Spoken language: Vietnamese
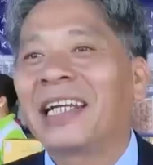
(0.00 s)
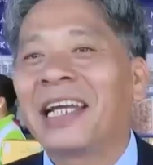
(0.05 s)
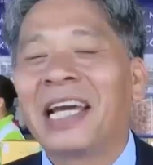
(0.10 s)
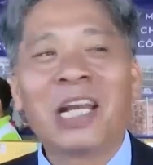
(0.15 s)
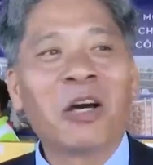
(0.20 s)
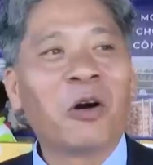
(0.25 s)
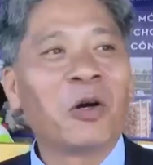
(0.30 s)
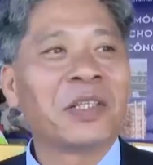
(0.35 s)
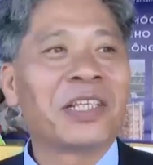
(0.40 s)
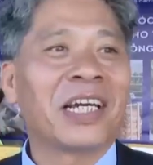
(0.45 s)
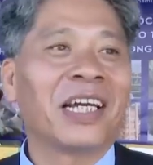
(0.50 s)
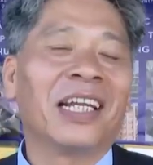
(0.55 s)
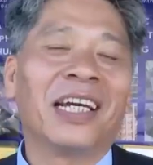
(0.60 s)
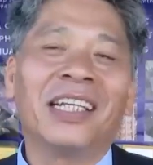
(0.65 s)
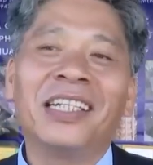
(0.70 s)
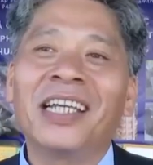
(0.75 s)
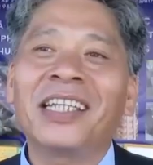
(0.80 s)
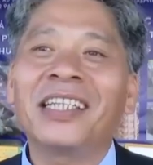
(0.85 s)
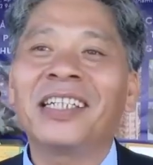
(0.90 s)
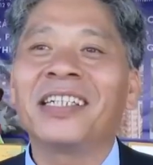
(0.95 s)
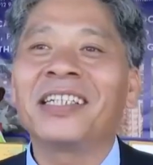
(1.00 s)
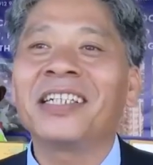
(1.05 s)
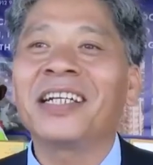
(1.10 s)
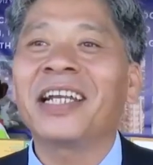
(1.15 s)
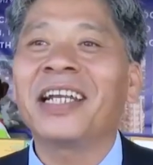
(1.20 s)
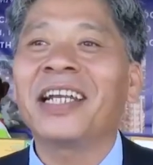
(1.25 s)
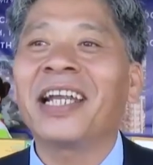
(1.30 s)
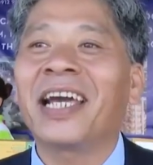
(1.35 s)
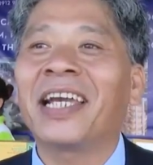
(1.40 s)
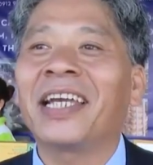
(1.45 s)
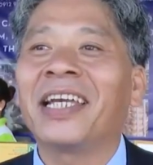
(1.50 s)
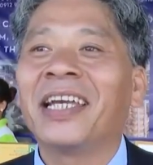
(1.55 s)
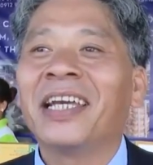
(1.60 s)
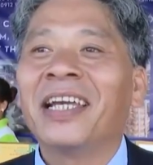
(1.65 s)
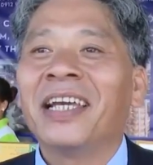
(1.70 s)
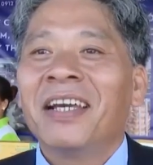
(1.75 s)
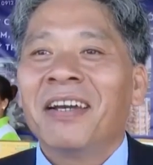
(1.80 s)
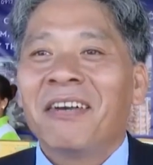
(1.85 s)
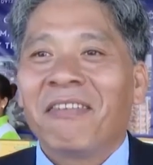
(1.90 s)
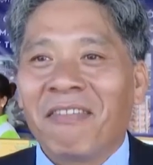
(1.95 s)
đây là hội chợ lớn nhất từ trước đến nay
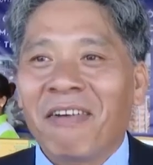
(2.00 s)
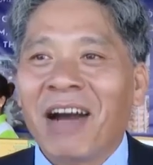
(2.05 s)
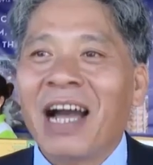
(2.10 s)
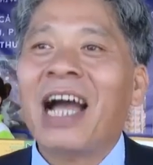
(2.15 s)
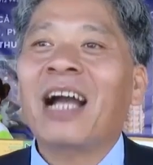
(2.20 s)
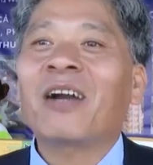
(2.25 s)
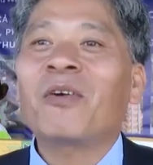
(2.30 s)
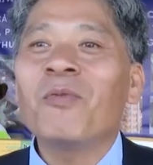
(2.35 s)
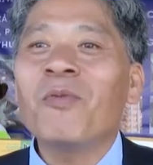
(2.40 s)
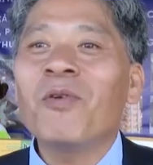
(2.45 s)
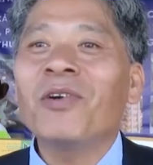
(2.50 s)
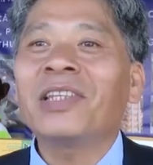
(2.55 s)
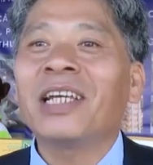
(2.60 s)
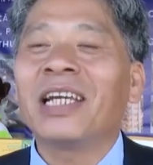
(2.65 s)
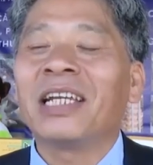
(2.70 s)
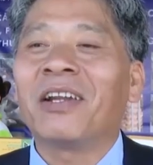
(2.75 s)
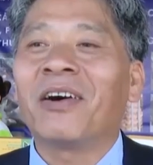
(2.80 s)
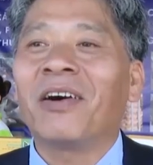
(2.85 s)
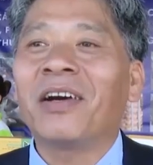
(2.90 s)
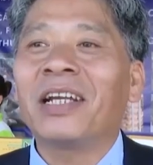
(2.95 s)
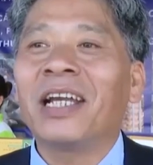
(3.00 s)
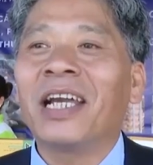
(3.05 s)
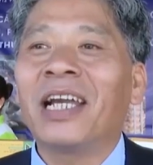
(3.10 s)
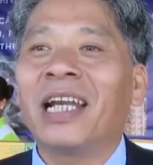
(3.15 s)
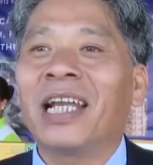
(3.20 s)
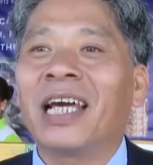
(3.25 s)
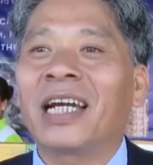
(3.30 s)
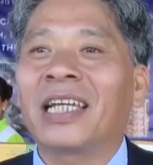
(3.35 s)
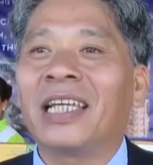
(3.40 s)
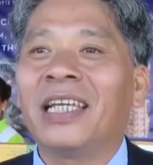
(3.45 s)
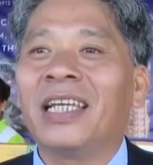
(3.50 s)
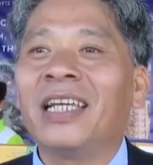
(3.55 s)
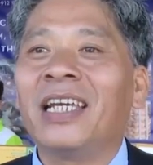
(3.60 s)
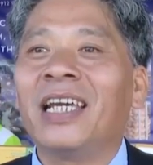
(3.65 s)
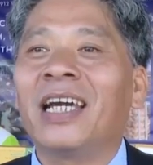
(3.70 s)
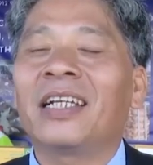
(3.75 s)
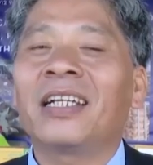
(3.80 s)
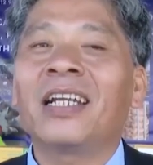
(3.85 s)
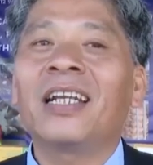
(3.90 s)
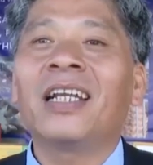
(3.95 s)
và cũng có thể nói đây là cái ý
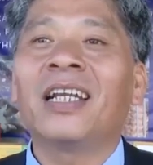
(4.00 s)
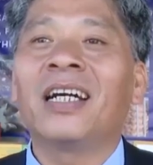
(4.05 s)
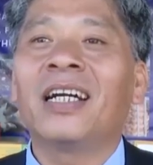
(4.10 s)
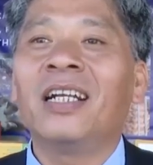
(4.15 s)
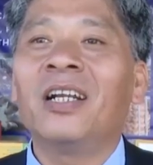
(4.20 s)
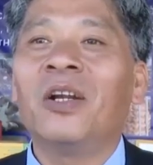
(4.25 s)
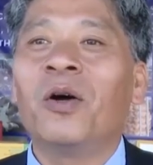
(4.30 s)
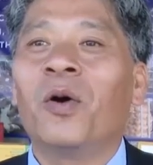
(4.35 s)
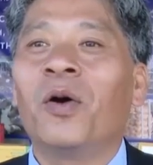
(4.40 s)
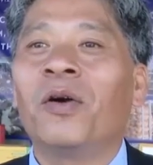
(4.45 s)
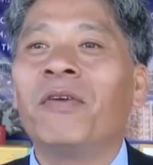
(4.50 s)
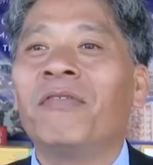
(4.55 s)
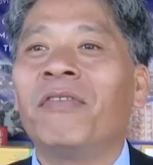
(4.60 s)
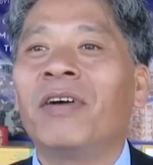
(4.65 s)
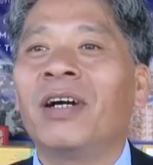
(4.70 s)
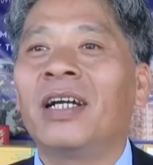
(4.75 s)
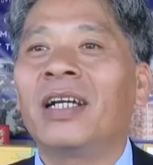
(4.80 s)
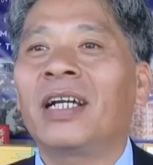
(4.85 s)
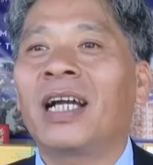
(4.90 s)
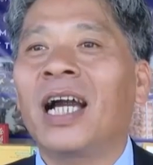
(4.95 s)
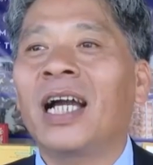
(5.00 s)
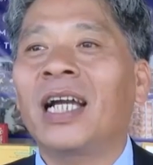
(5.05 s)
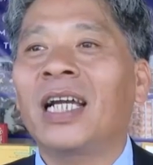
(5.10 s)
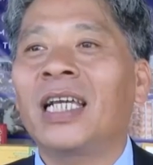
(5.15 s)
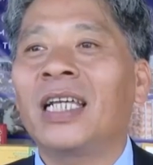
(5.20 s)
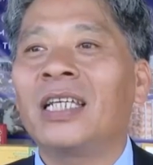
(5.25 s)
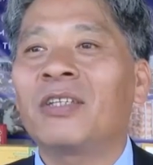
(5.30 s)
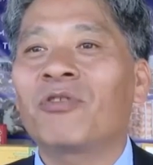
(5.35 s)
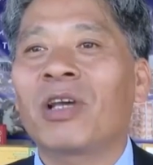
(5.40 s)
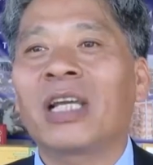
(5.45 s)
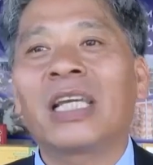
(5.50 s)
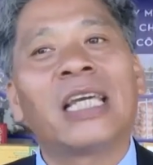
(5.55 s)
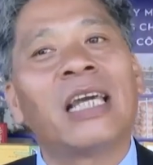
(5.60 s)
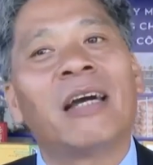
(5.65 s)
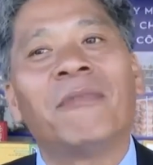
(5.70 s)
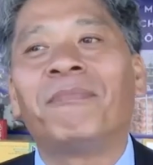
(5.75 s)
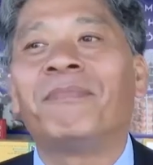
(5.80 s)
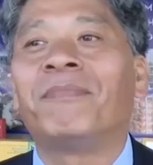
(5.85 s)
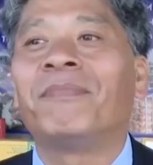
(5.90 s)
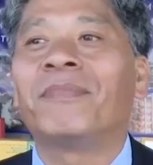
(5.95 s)
nghĩa rất lớn đối với các cái doanh
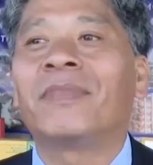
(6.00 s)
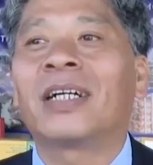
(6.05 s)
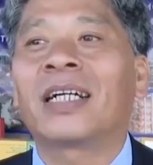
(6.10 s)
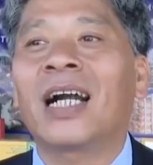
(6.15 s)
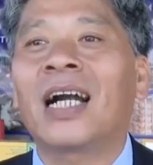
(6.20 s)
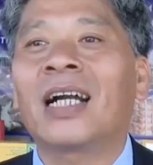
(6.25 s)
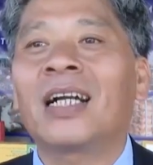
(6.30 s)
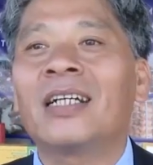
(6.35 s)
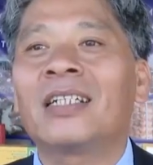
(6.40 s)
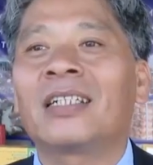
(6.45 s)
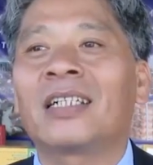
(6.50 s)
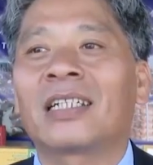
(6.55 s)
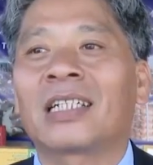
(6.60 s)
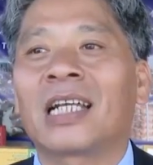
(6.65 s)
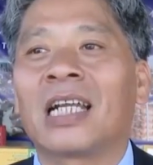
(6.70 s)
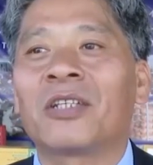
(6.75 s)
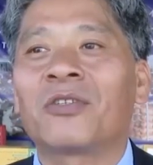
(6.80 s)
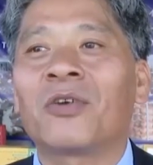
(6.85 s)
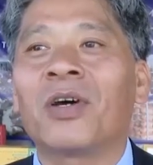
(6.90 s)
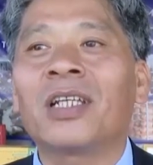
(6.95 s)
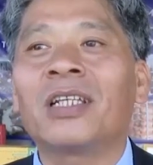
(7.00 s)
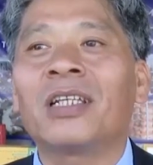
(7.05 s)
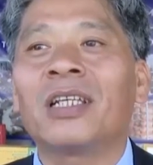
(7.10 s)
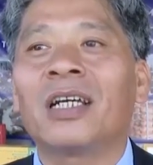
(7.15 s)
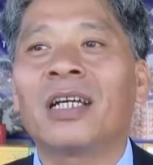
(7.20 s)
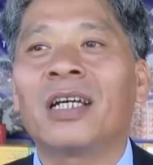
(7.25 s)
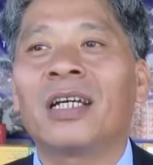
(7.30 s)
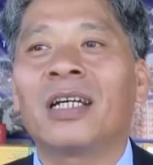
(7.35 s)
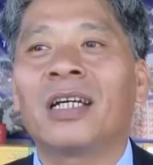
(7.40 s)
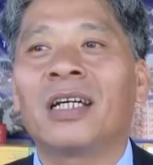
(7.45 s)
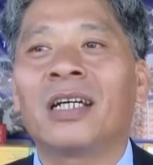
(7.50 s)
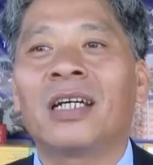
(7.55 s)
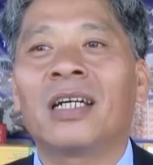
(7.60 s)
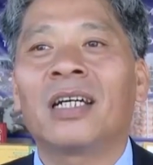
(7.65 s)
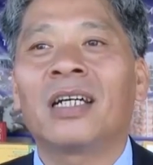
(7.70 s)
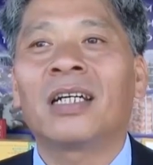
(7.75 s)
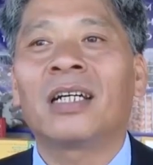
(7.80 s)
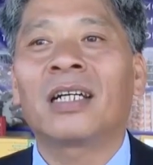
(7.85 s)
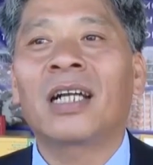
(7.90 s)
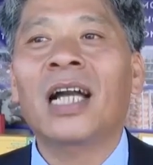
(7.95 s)
nghiệp, các cơ sở sản xuất,
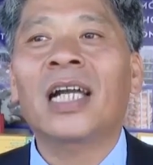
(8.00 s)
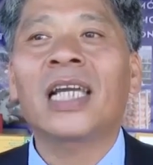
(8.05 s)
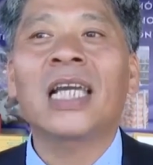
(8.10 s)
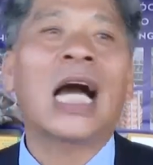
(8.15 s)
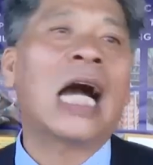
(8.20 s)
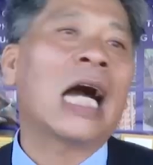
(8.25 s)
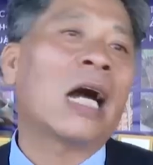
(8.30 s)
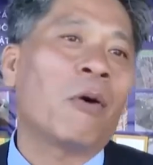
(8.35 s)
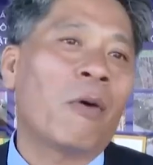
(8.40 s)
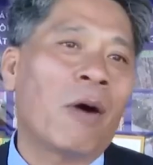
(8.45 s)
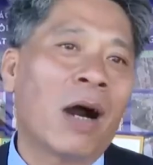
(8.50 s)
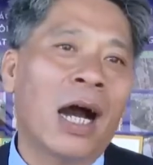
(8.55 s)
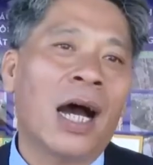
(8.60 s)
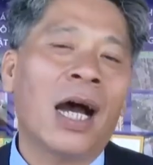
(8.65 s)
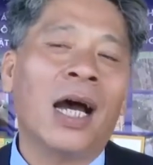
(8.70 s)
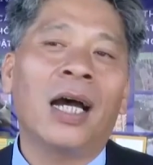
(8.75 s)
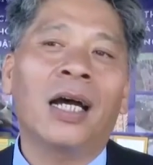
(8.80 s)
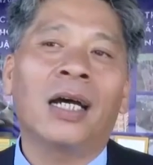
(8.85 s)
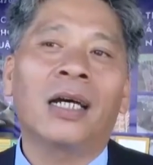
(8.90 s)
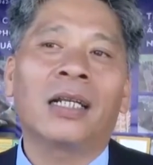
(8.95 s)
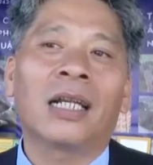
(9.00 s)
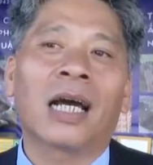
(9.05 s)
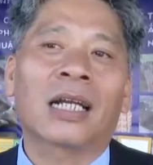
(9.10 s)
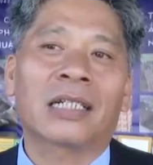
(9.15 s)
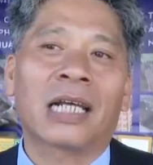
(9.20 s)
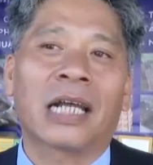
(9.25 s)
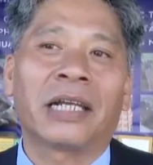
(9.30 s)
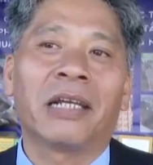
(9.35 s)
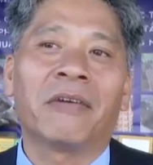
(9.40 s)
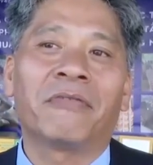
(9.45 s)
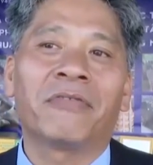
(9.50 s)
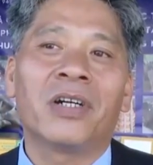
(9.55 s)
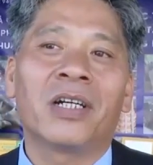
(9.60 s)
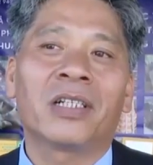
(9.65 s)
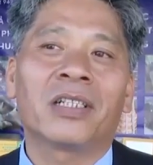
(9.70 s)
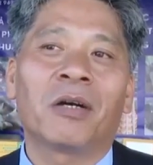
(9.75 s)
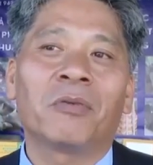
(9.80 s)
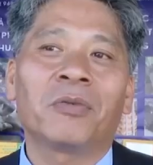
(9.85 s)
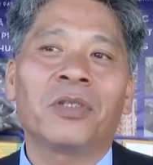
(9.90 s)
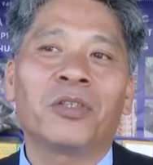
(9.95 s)
các cái hàng hóa đặc sản địa
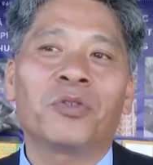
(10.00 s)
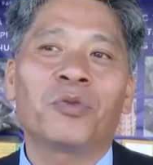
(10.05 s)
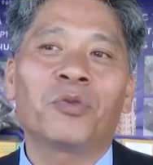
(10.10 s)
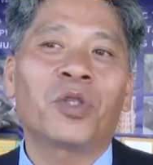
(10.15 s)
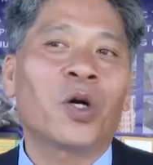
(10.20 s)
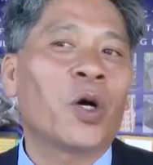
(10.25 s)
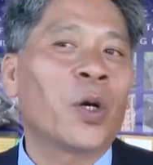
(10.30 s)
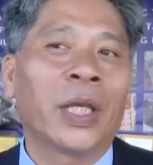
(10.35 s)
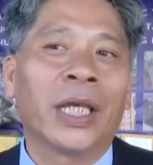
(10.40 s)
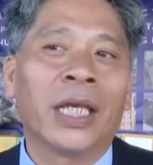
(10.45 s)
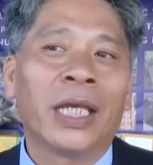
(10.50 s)
phương giống như chúng tôi.